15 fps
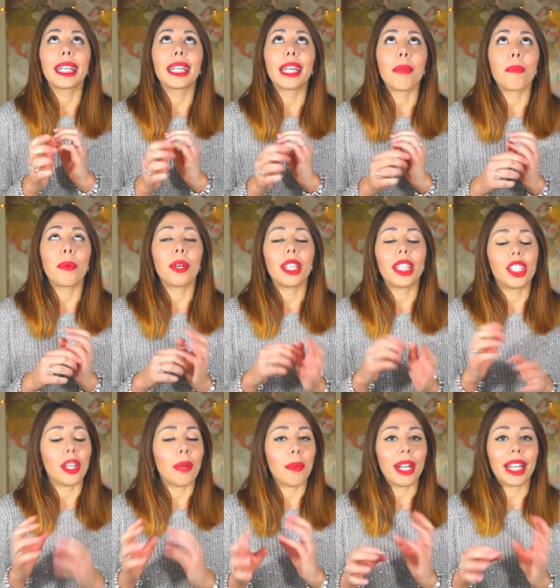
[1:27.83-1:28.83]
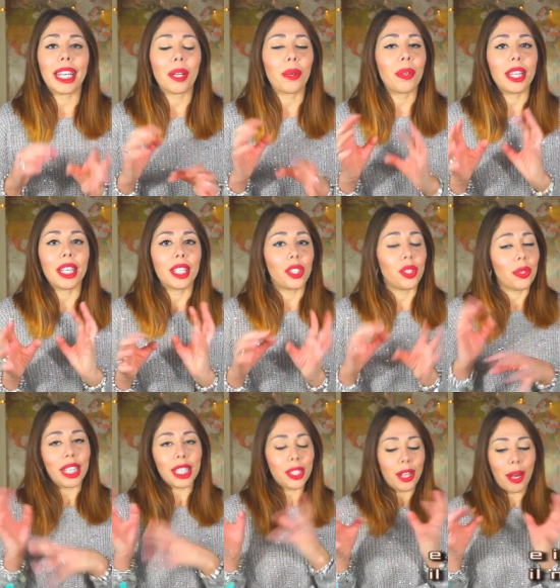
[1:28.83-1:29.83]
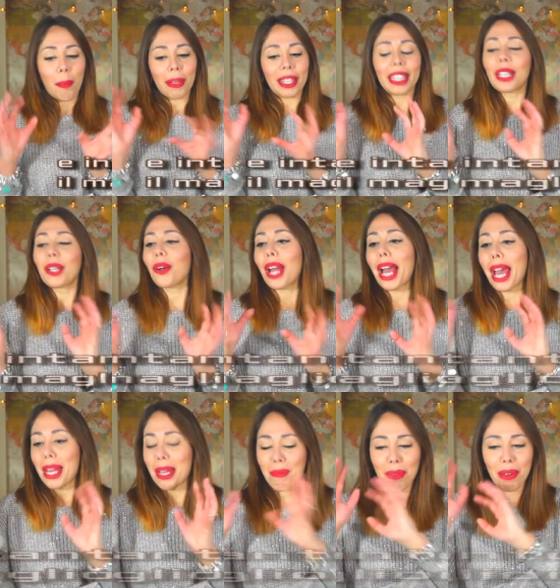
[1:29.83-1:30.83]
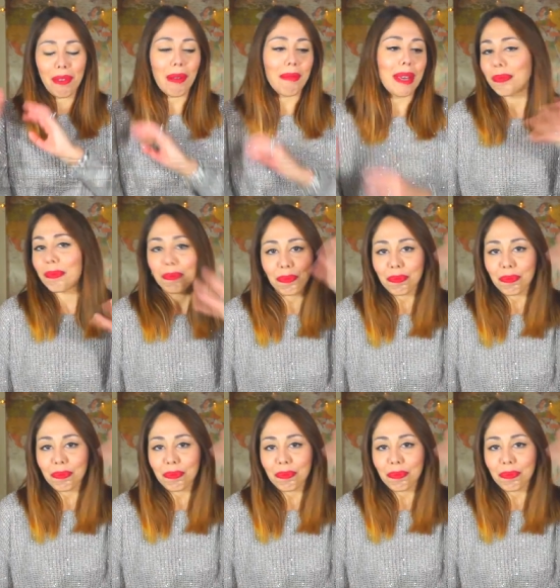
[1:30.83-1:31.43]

che poi diciamo anche qui c'è una storia particolare però vabbè